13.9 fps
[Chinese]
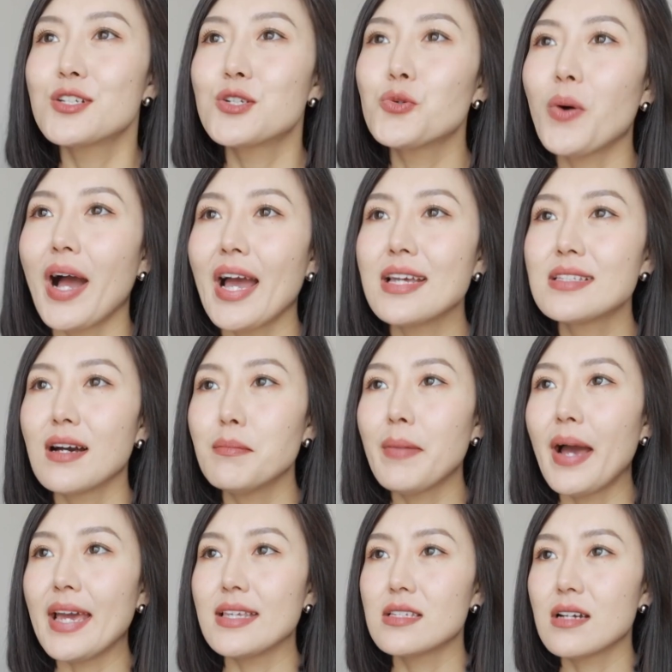其实我还想
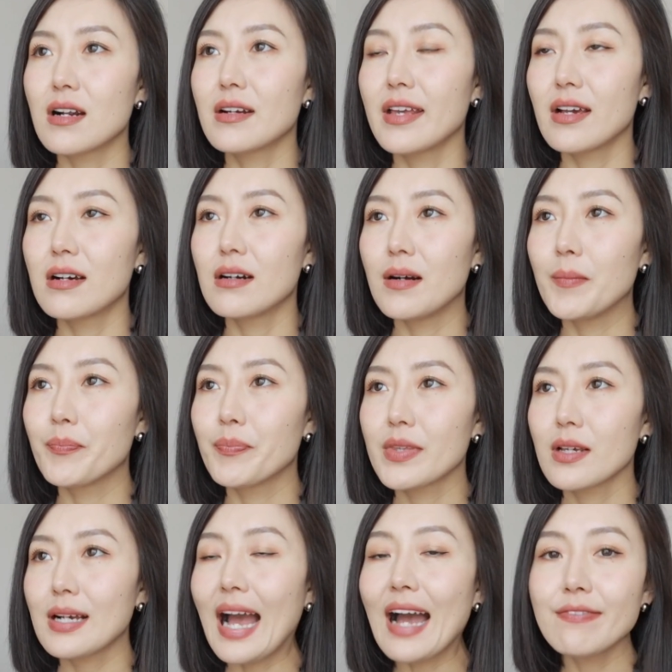买一件那个
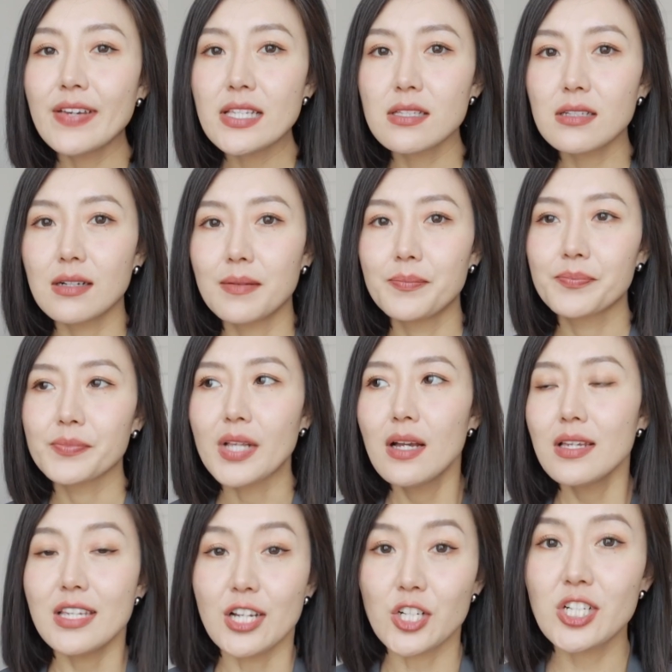咖啡色，
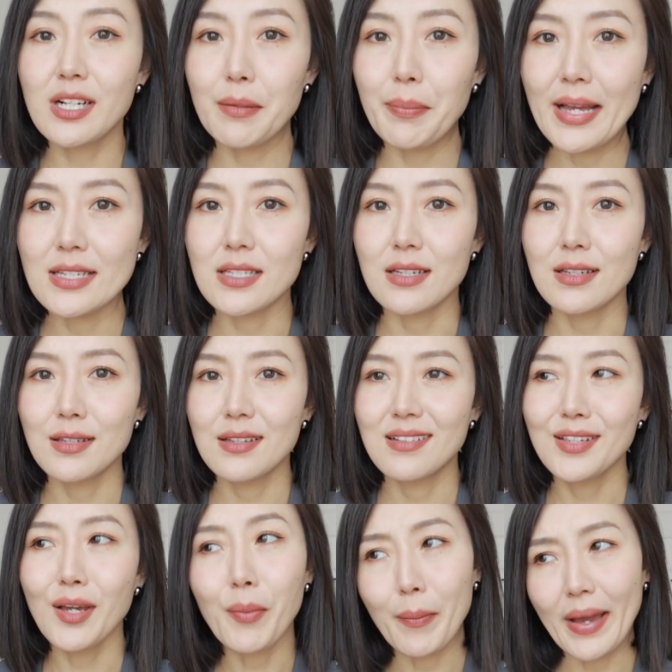也是这个版型，
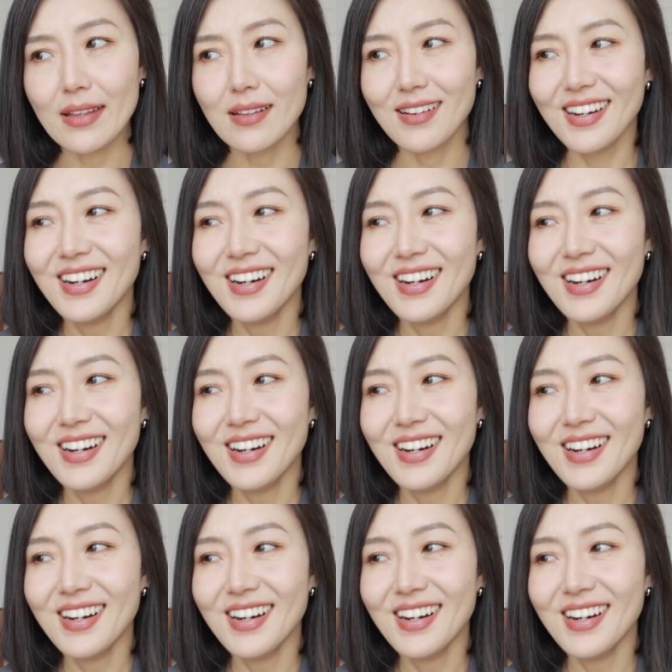要不要买的？